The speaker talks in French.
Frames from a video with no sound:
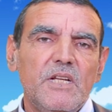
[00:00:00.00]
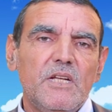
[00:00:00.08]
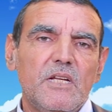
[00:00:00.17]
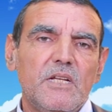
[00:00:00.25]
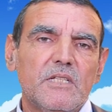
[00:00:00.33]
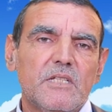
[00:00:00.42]

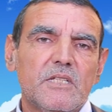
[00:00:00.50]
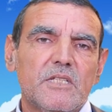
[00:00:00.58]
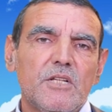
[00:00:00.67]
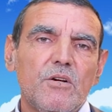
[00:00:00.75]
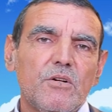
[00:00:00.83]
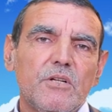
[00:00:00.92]
euh,
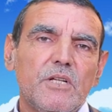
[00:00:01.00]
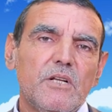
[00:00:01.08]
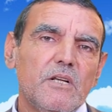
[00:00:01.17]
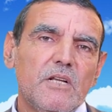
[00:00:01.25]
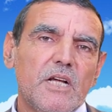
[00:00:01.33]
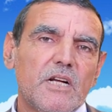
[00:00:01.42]
sans
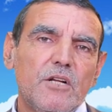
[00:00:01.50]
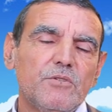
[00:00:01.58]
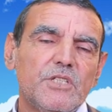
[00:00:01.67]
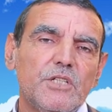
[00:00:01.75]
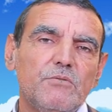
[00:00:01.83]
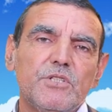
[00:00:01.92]
la
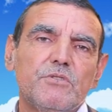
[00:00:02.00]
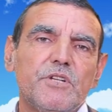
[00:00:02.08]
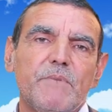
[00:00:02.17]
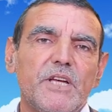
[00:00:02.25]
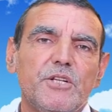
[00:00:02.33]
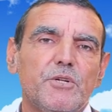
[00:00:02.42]
glande thyroïde, ce
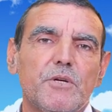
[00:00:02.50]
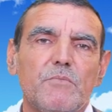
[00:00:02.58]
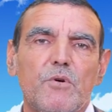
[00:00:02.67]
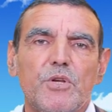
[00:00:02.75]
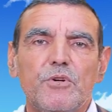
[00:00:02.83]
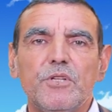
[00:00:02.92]
n'est pas
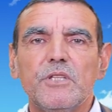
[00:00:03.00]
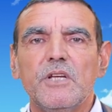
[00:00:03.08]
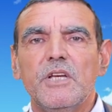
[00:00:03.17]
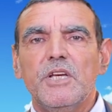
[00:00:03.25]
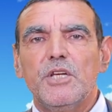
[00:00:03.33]
uniquement l'iode.